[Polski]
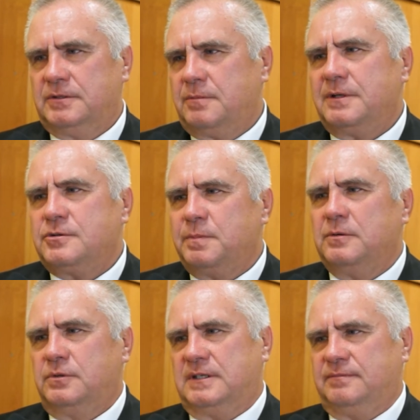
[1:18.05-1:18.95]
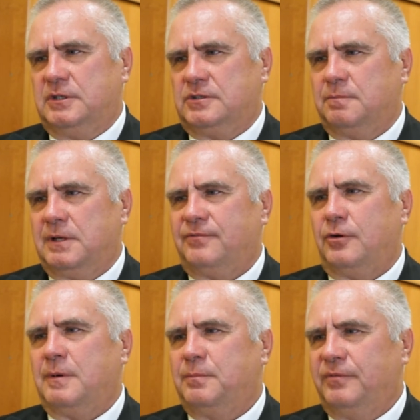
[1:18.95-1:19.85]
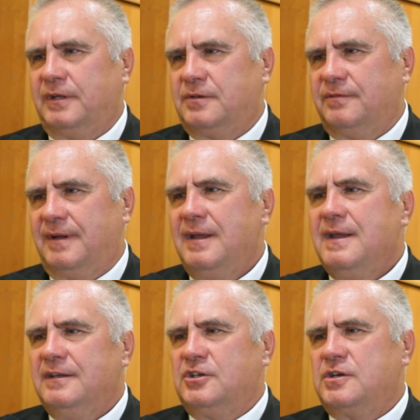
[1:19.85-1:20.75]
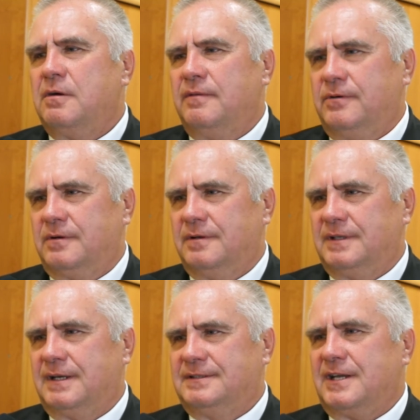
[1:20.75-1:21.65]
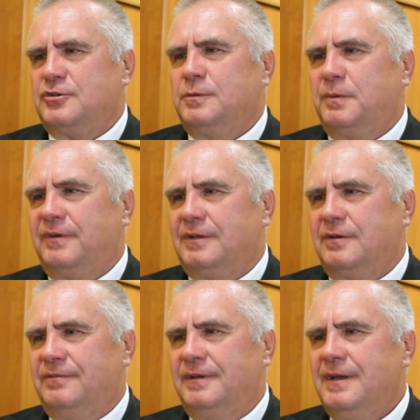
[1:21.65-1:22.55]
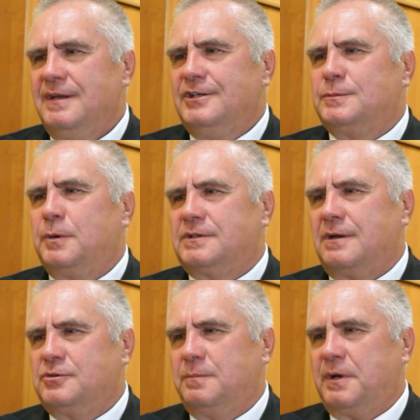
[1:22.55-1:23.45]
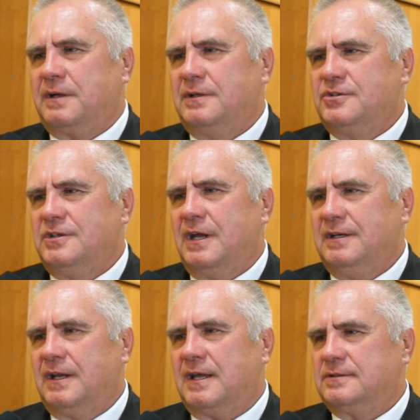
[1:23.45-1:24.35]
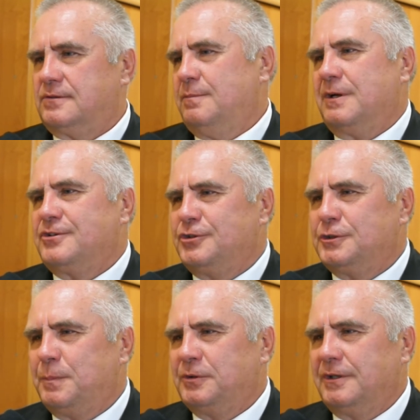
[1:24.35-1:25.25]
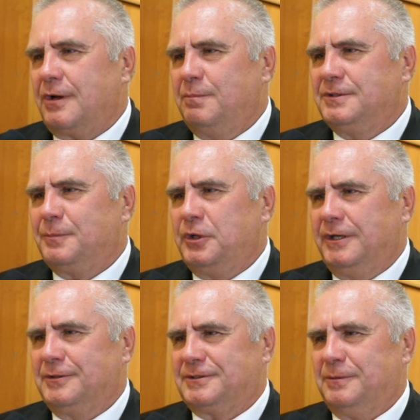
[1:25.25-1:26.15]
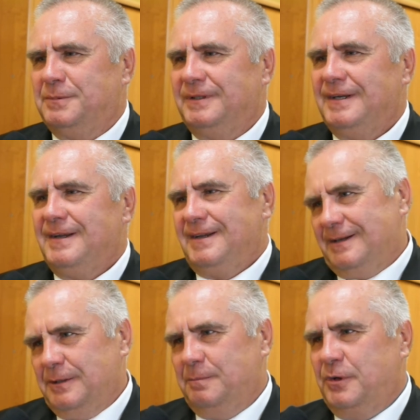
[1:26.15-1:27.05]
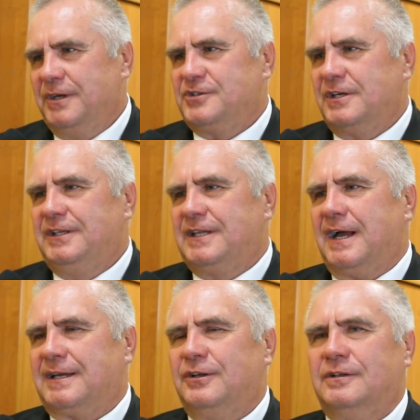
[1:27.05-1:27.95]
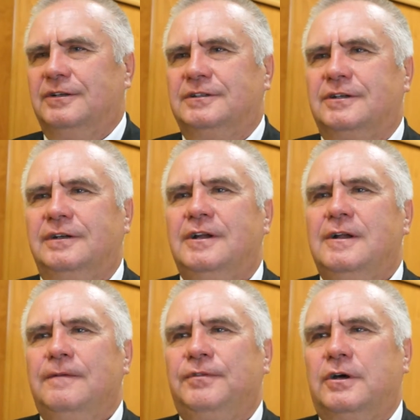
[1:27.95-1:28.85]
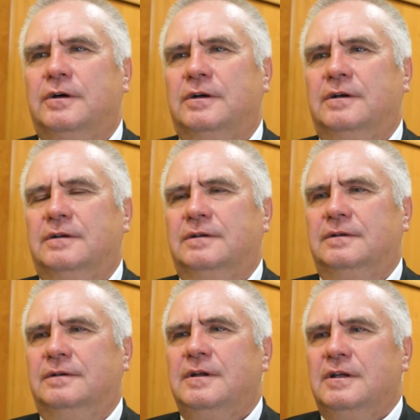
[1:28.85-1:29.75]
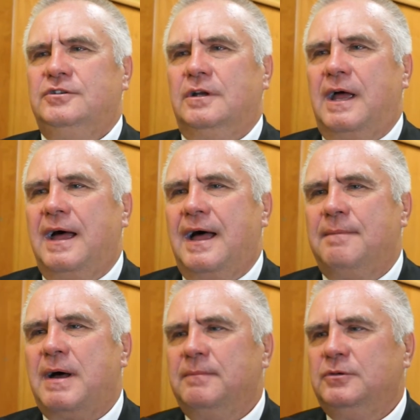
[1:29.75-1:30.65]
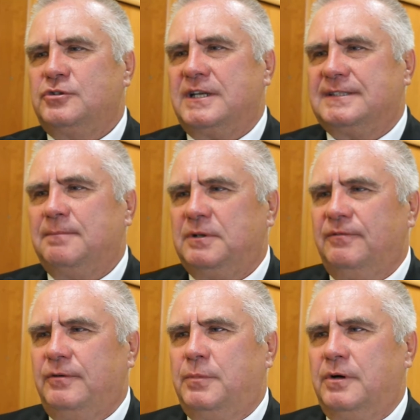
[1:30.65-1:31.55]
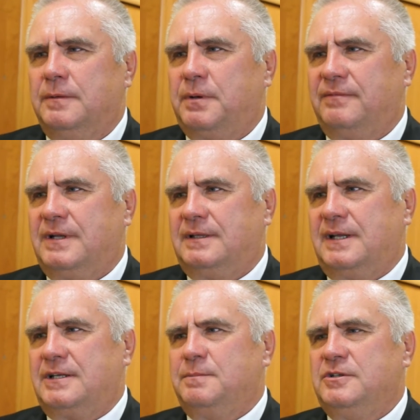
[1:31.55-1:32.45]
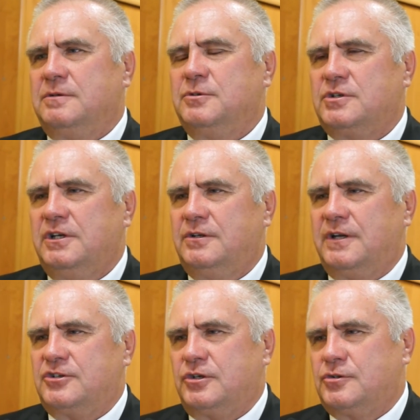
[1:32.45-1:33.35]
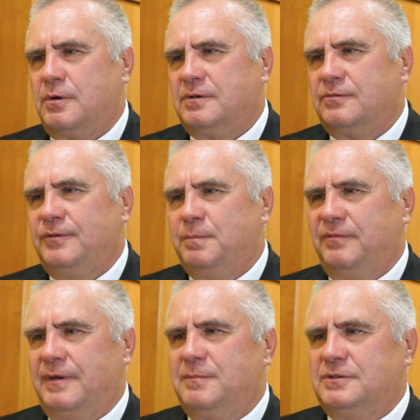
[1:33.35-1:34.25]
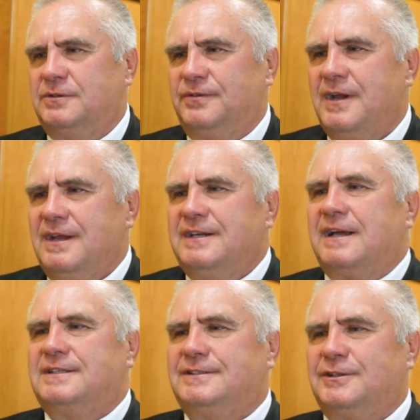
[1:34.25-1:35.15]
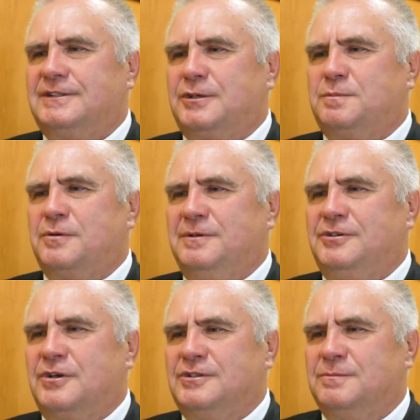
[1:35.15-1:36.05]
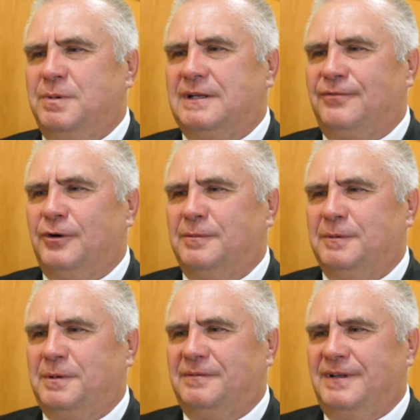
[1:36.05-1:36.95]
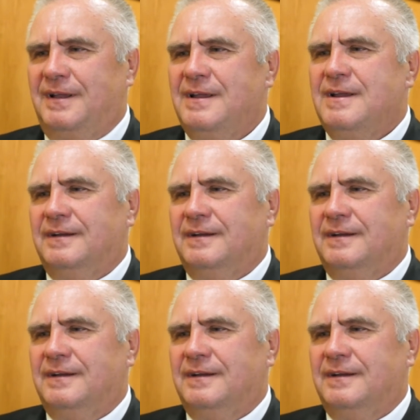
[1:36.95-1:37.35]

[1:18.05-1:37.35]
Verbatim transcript: Zobaczy pan u nas w mieście, Platforma Powiatowa nie działa w ogóle. Tak, zarząd powiatowy nie spotkał się praktycznie ani razu, chyba że się spotykał bez mojej osoby. Y, bo jeżeli tak, no, no to, to y, a, a mamy już następne wybory, prawda? Teraz będziemy szli do naszych członków i powiemy znów, ja chcę zostać przewodniczącym Platformy, prawda?